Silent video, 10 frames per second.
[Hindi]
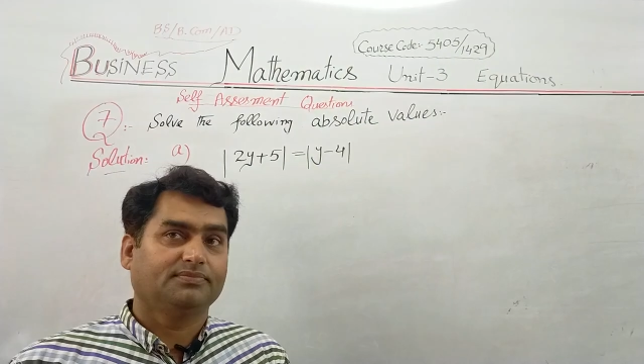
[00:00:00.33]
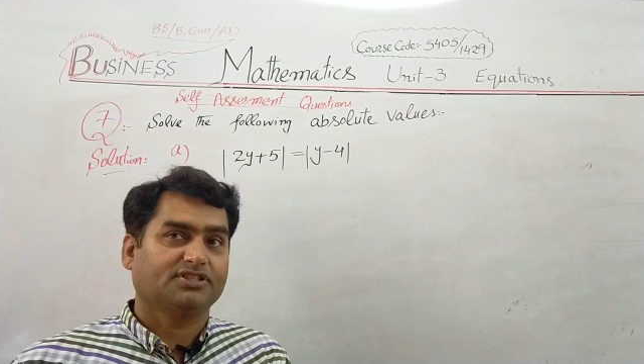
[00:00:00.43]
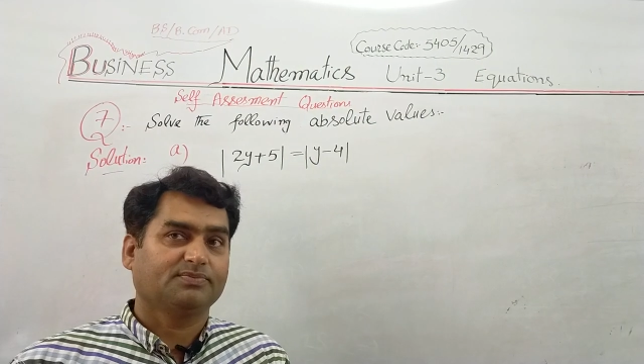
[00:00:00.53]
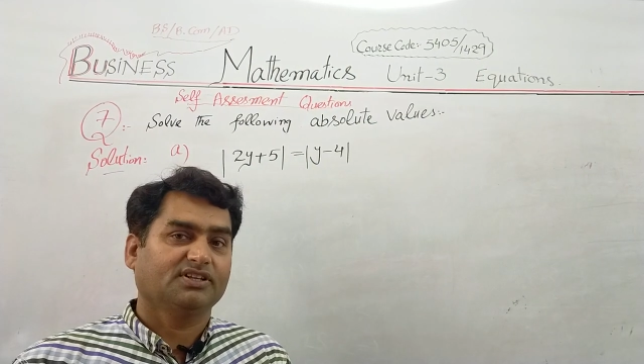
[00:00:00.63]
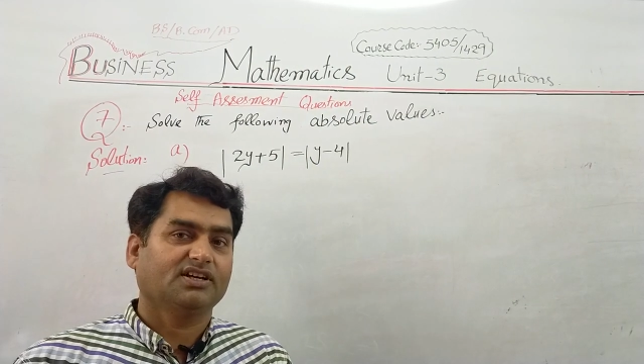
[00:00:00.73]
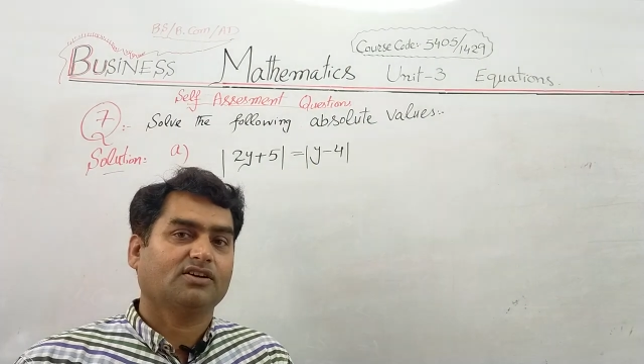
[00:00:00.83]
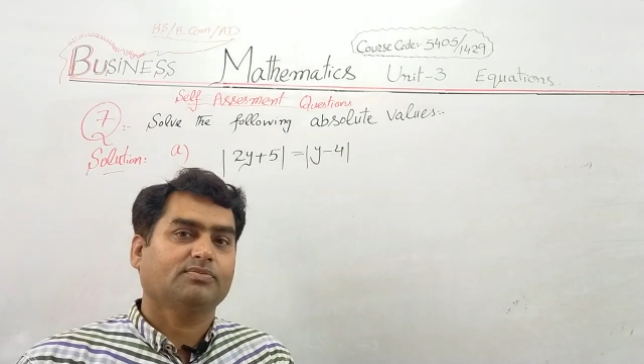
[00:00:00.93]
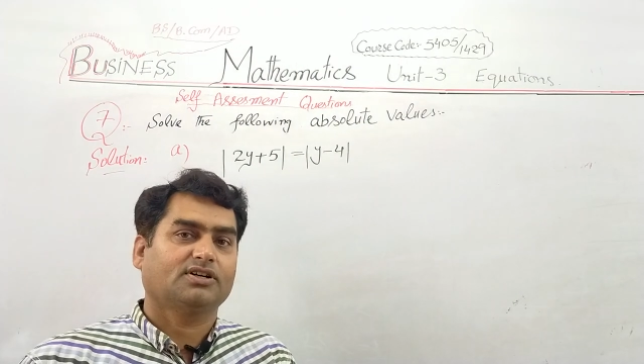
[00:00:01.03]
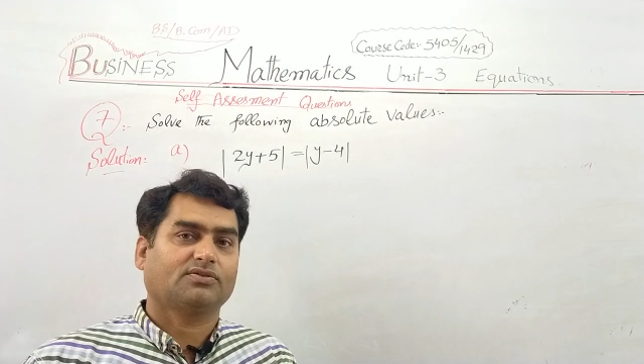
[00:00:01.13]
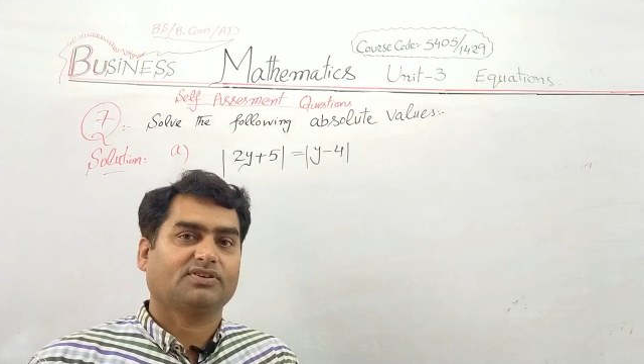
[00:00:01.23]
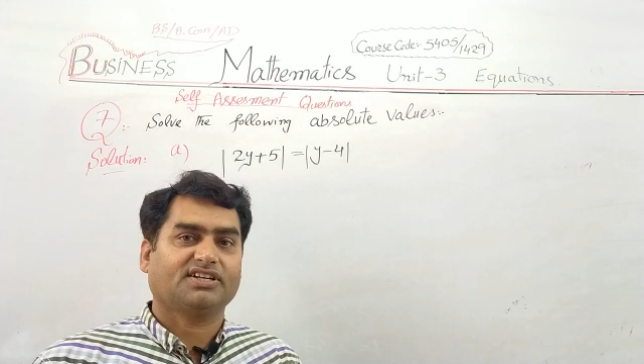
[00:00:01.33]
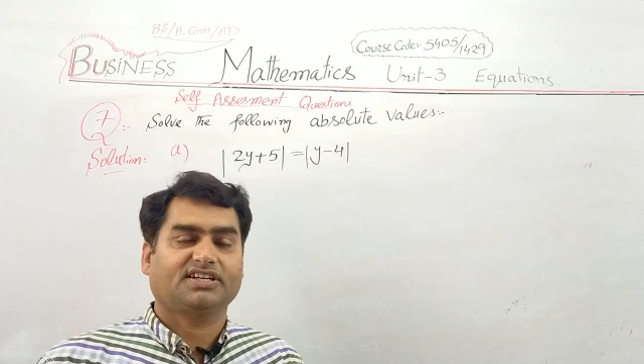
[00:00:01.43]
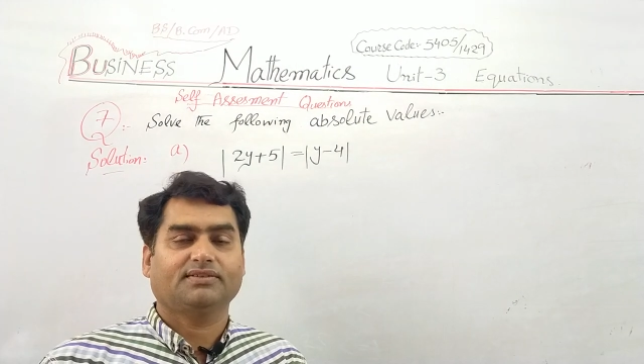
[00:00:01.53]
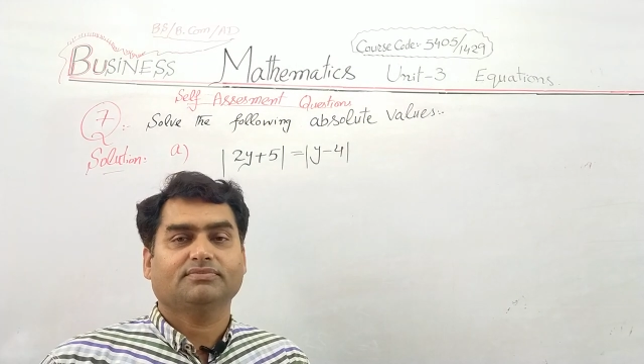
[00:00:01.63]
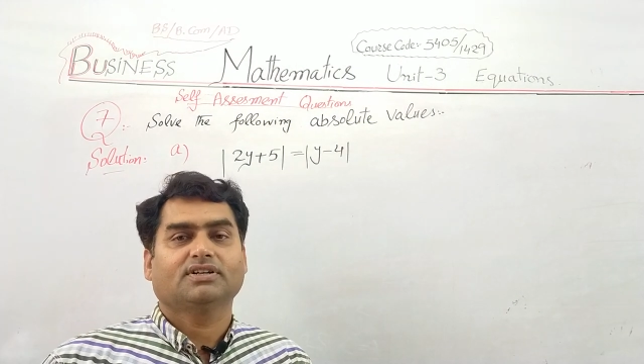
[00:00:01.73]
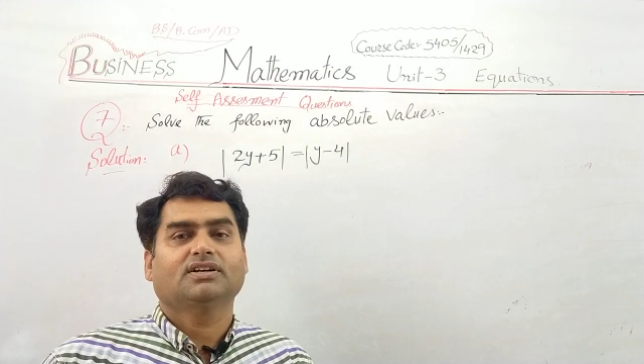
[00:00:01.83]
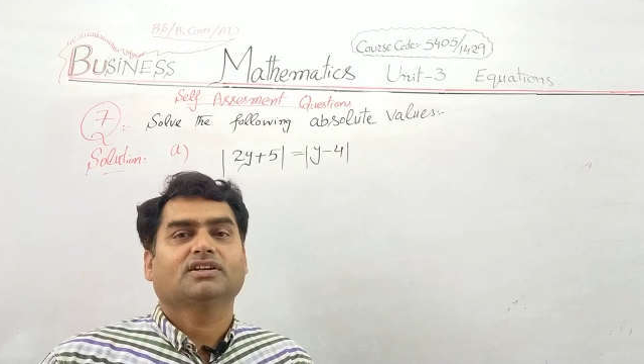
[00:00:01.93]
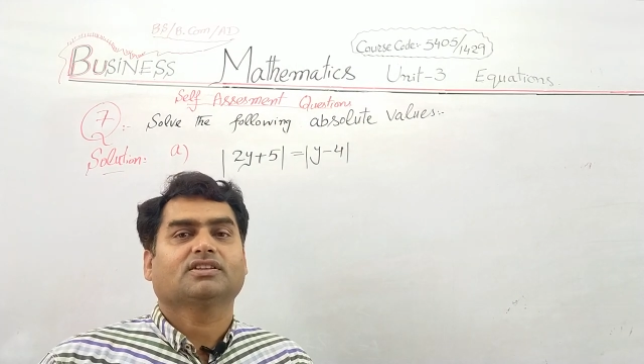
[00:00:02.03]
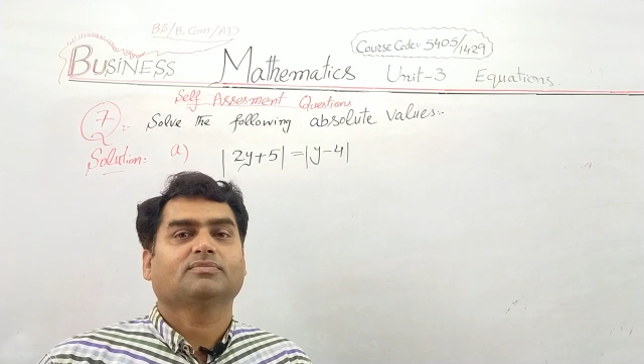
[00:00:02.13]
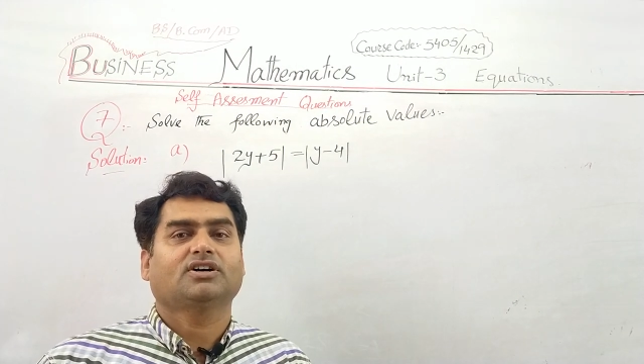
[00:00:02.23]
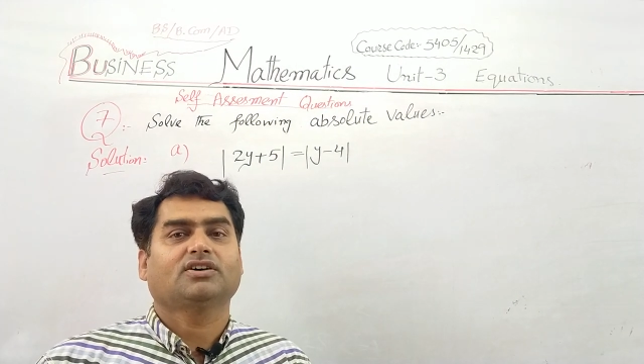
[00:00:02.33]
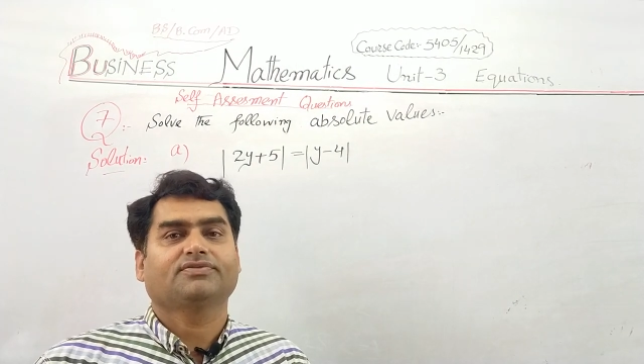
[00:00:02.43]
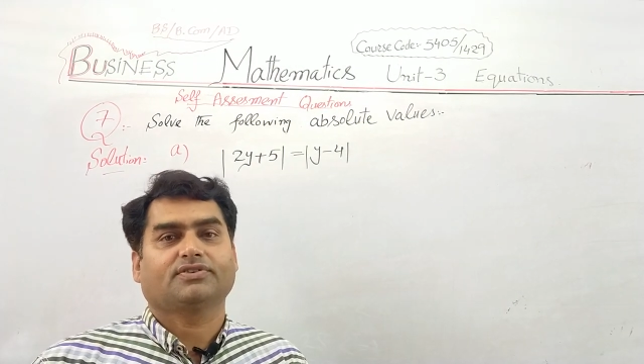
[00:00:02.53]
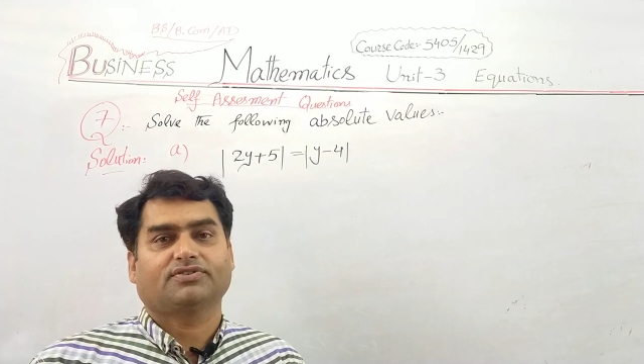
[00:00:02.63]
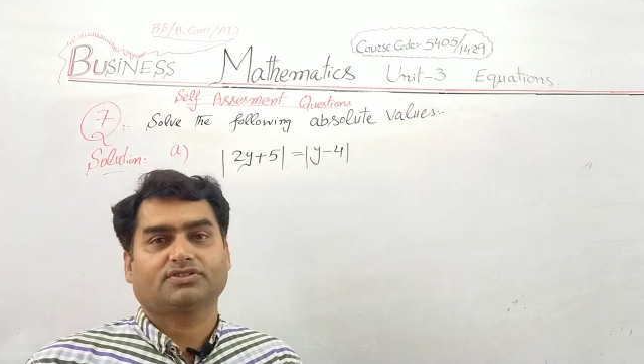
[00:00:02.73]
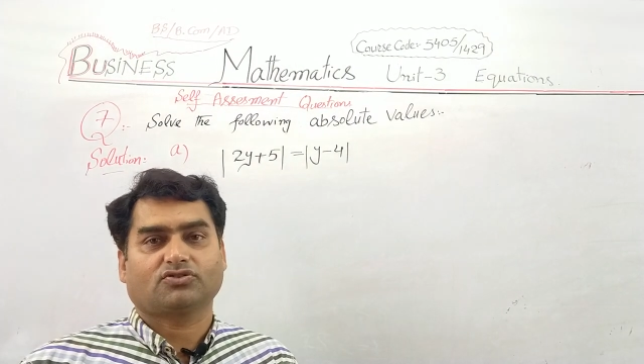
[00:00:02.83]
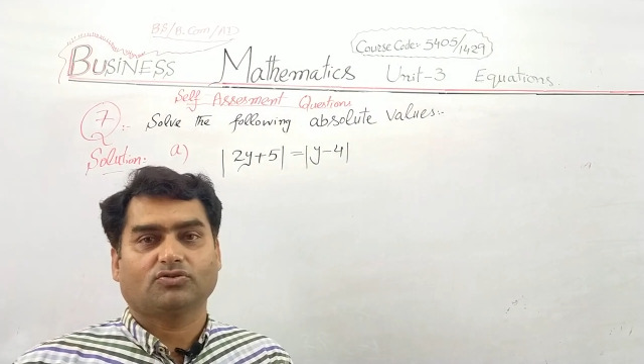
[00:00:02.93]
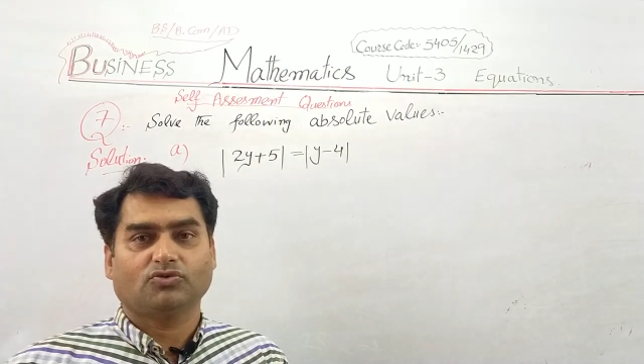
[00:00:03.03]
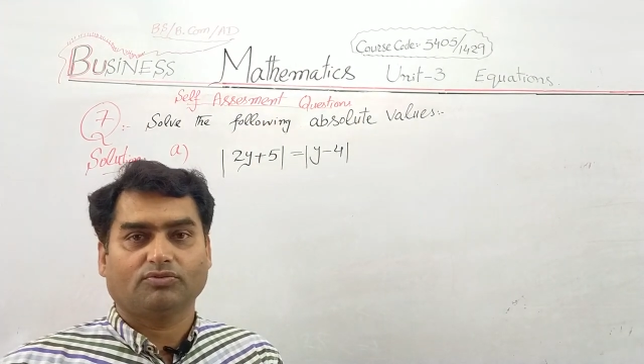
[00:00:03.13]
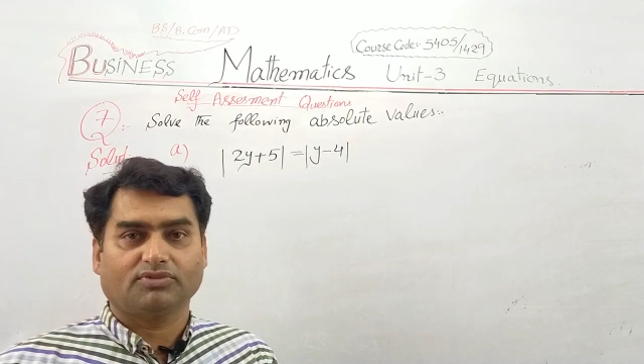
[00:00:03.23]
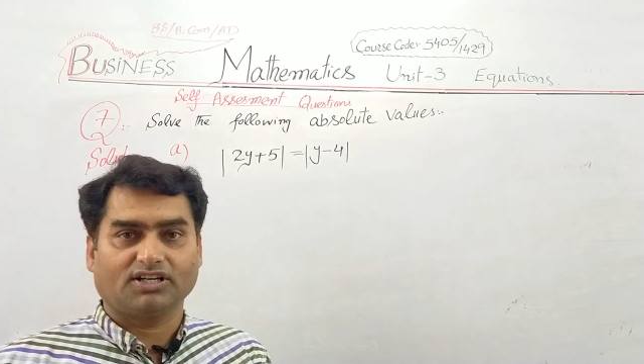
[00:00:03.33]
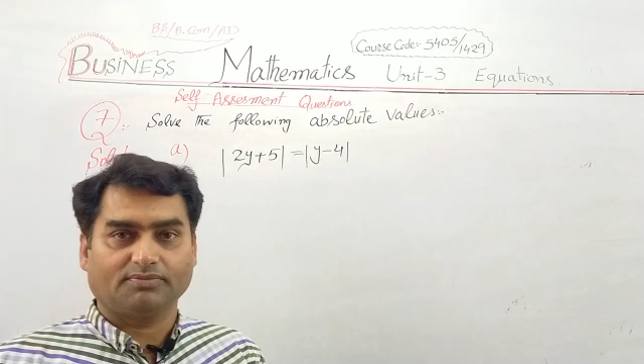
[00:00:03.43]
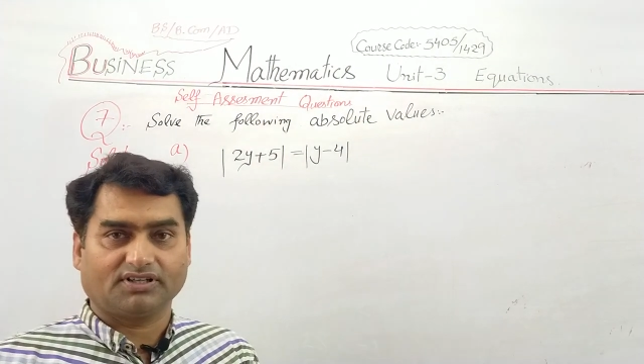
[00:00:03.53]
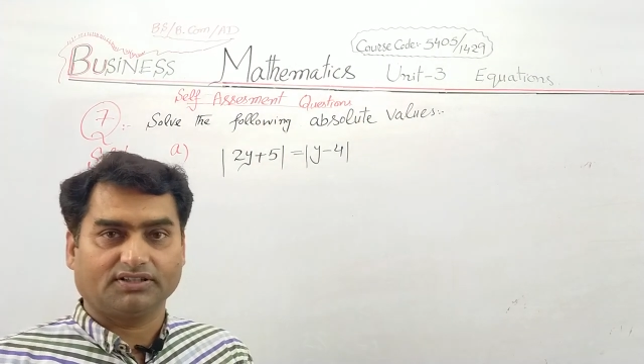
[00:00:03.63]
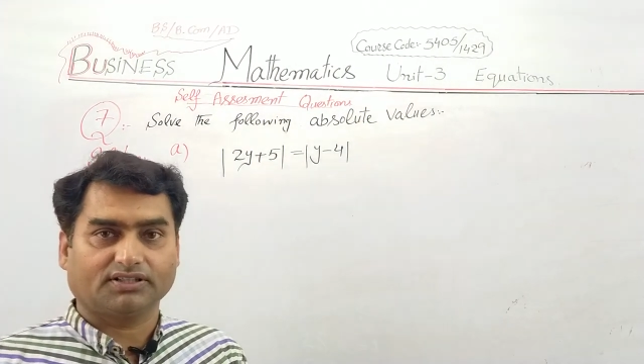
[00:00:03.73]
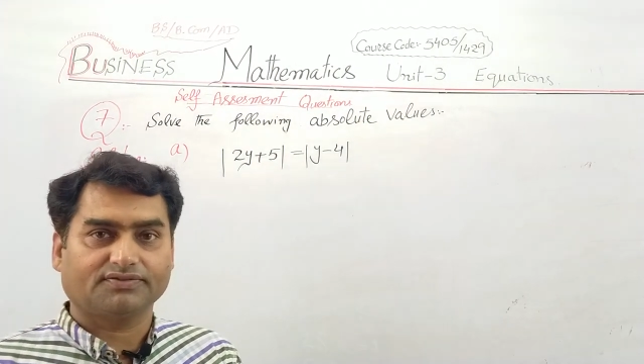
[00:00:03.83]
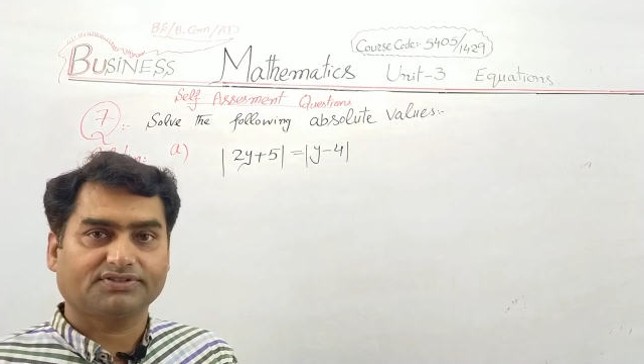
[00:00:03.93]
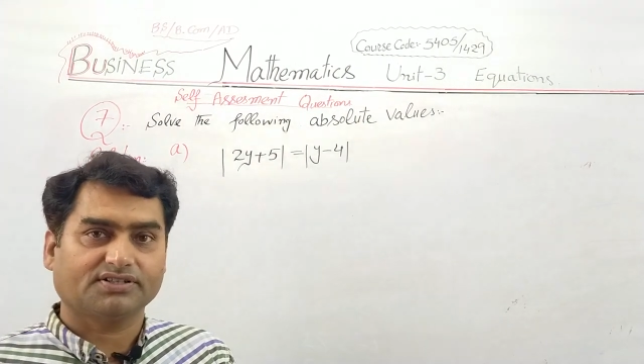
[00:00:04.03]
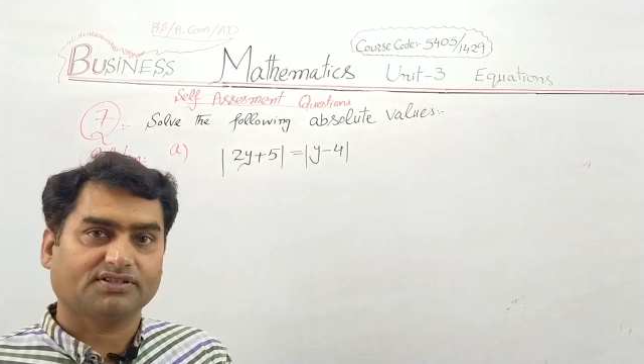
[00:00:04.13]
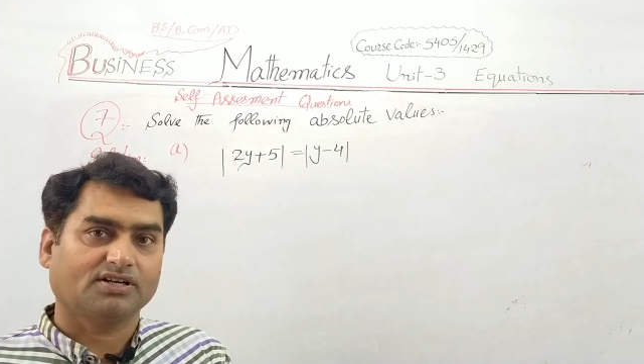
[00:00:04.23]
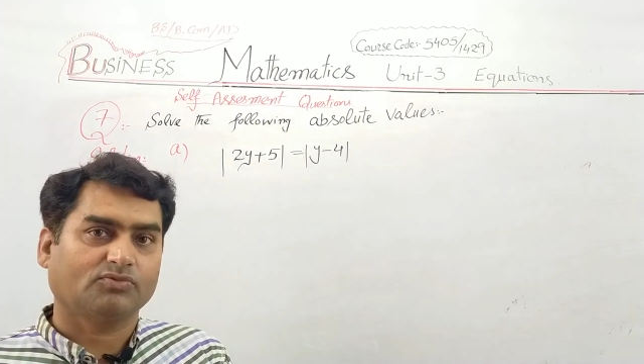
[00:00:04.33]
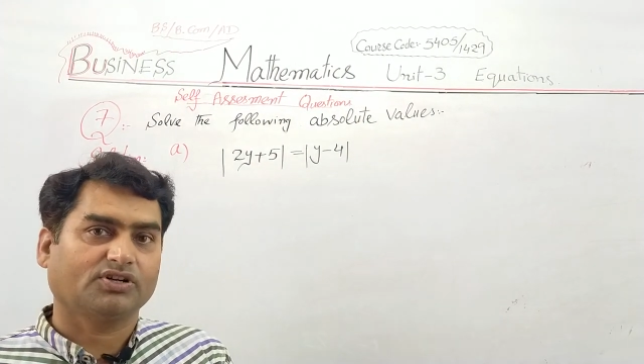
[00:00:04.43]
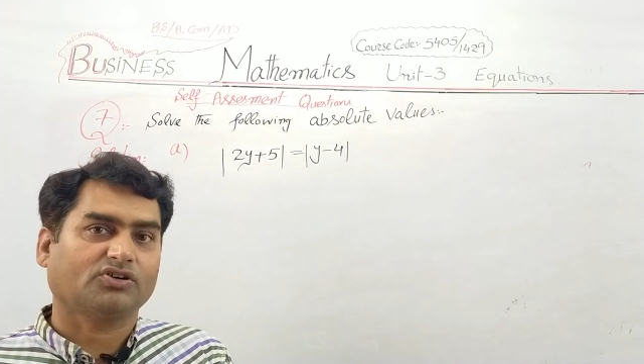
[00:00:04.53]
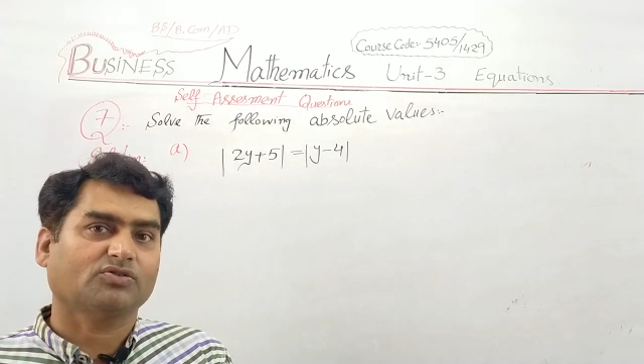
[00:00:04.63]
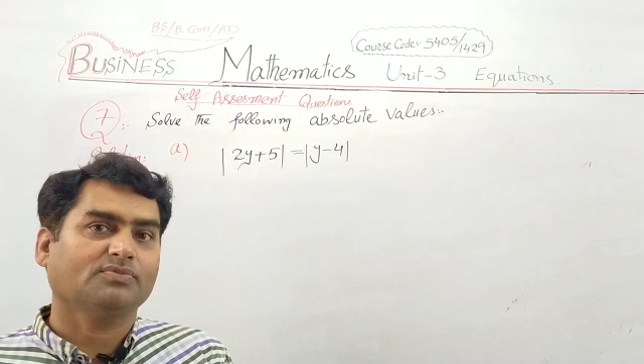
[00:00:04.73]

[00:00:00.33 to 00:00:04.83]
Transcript: रहीम तमाम व्यूवर्स को मोहम्मद अहमद की तरफ से अस्सलाम